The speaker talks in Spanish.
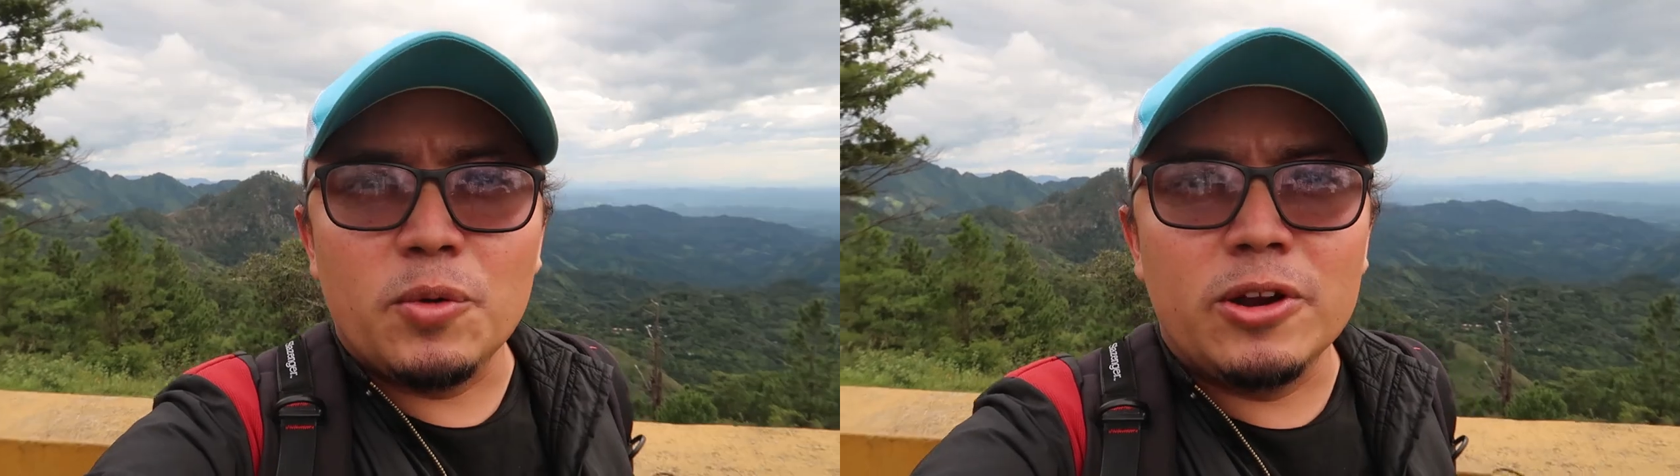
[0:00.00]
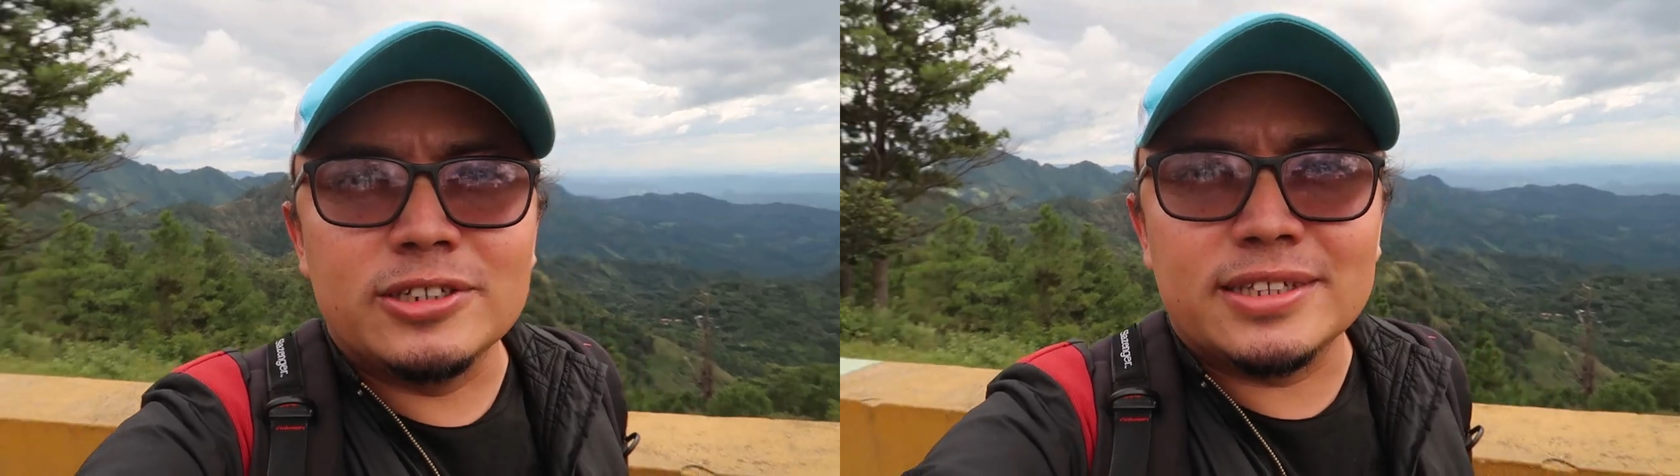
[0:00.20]

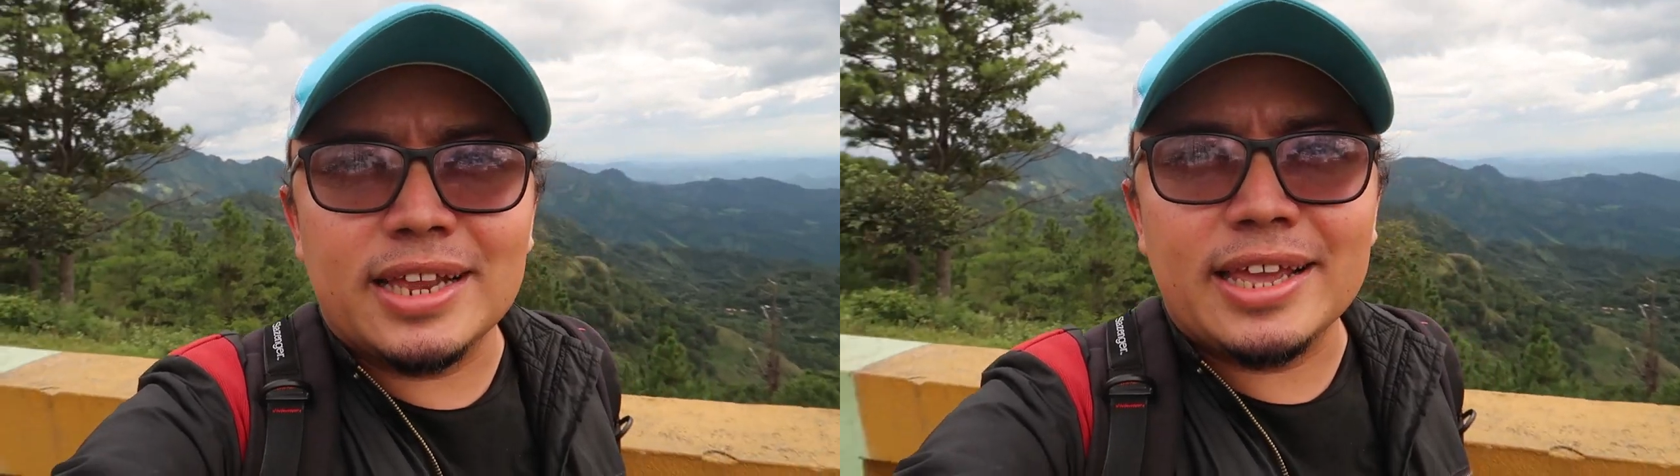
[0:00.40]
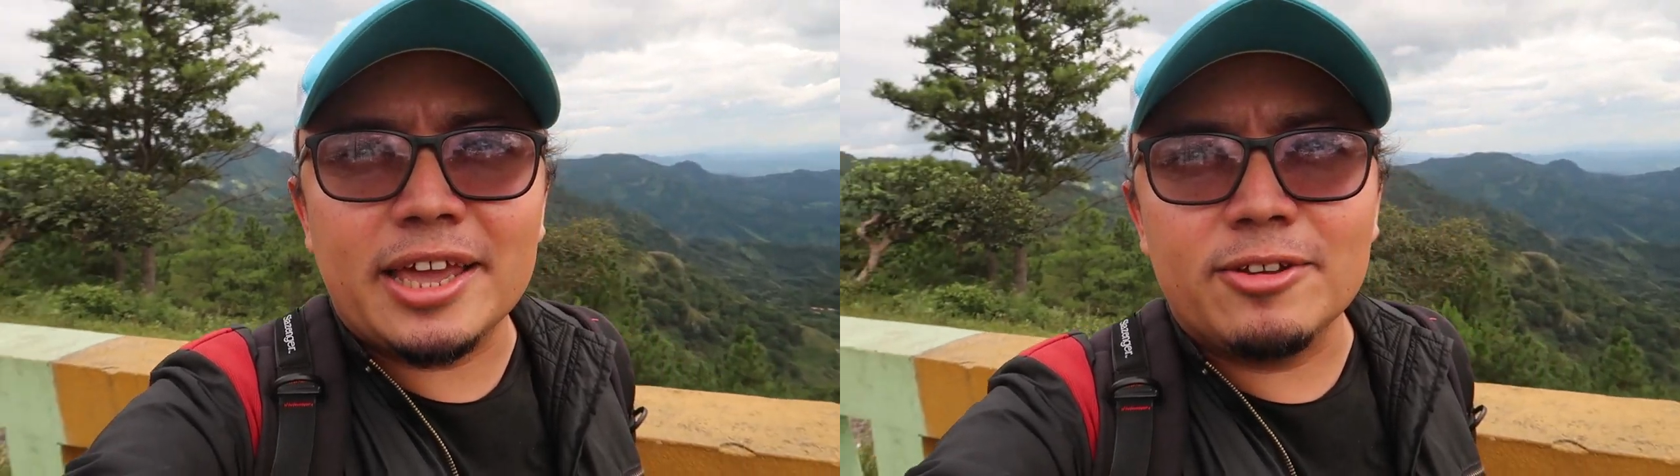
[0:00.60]
Y bueno,
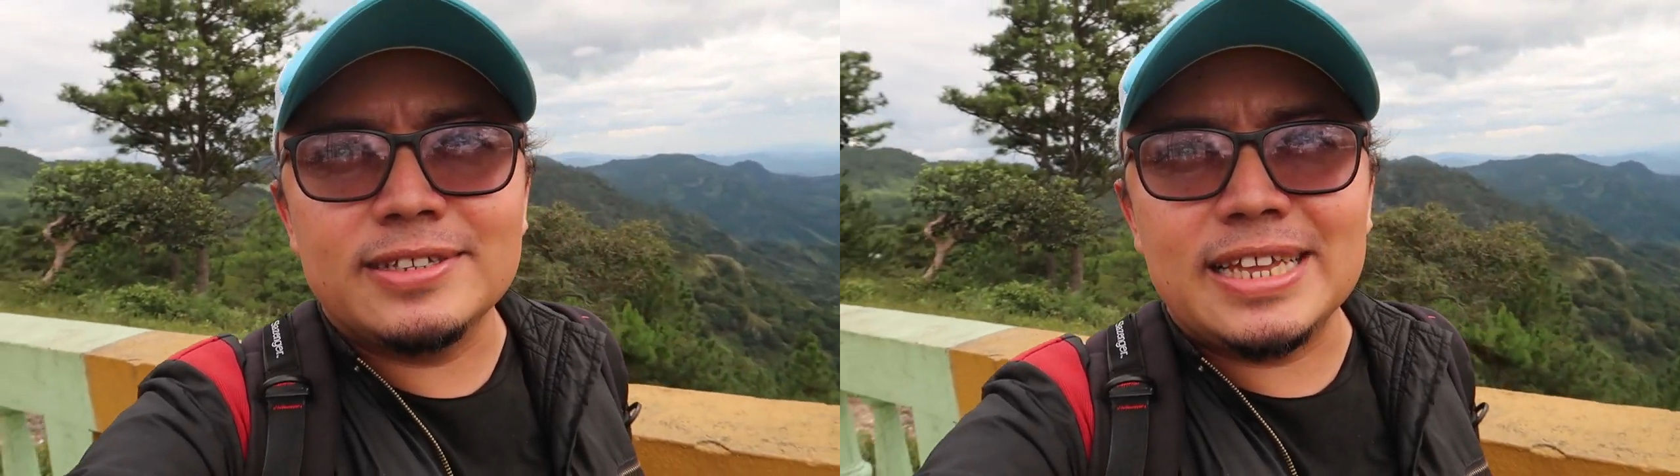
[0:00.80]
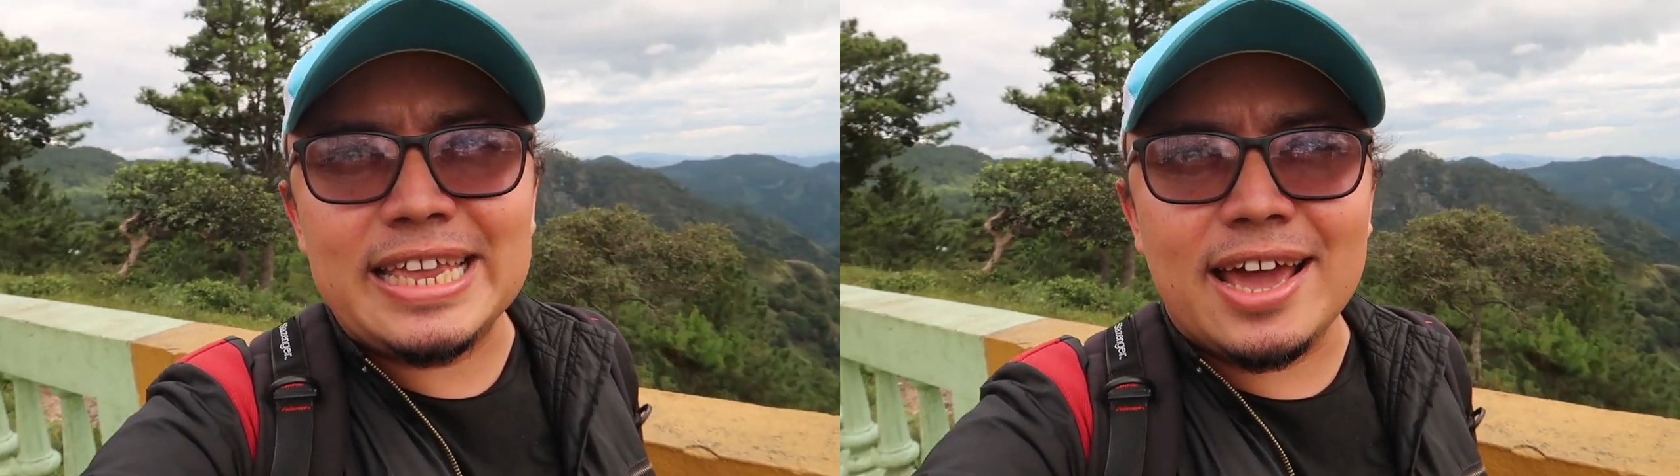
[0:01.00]
chateles, quiero
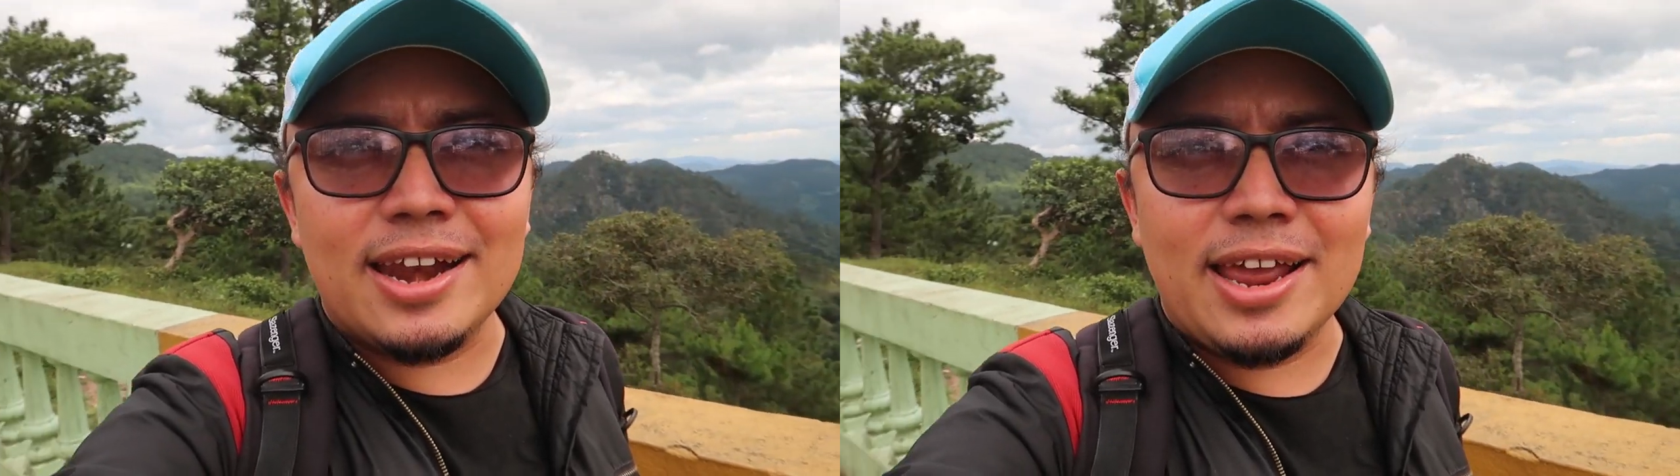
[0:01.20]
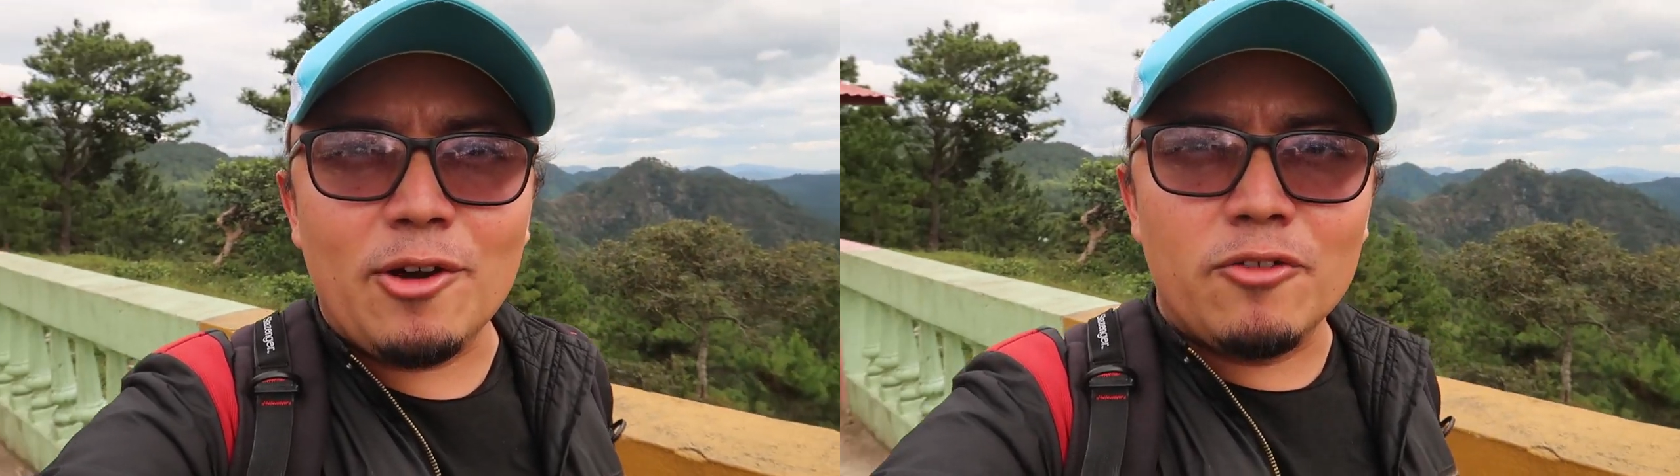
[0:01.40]
enseñarle